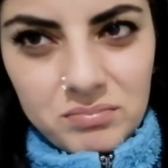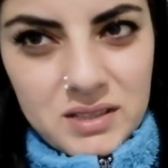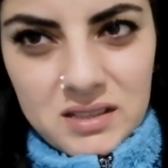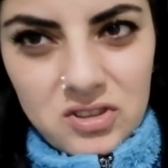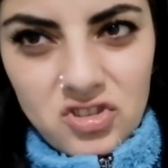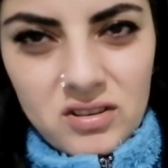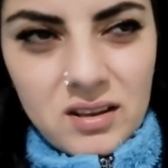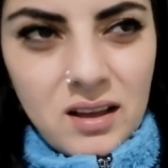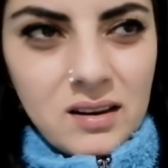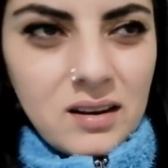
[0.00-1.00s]

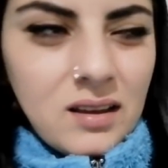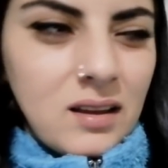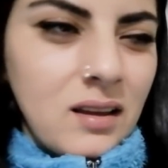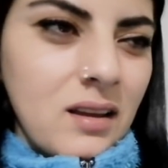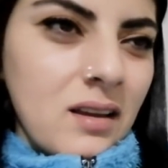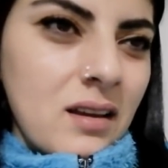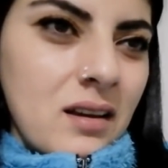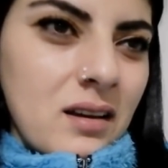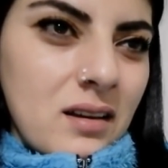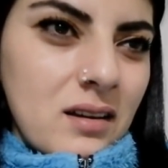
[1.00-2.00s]
pisletecek yani.
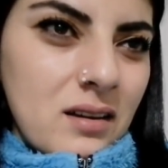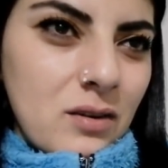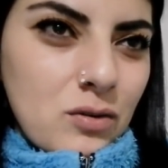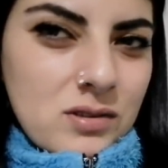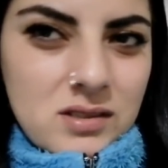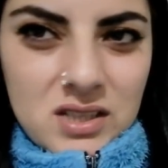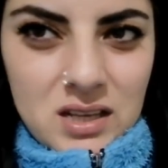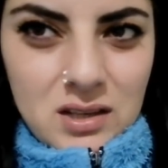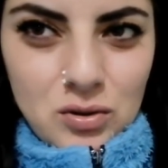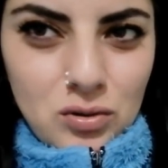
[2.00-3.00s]
Ee, orası
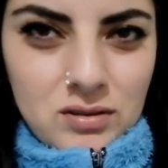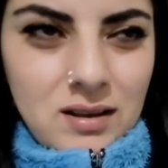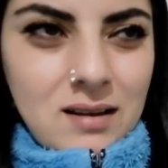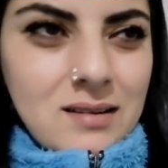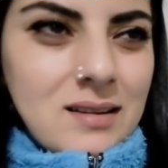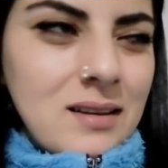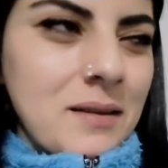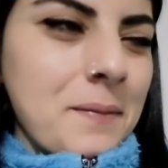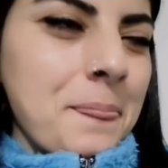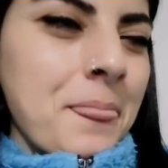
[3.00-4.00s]
2-2-4 yani.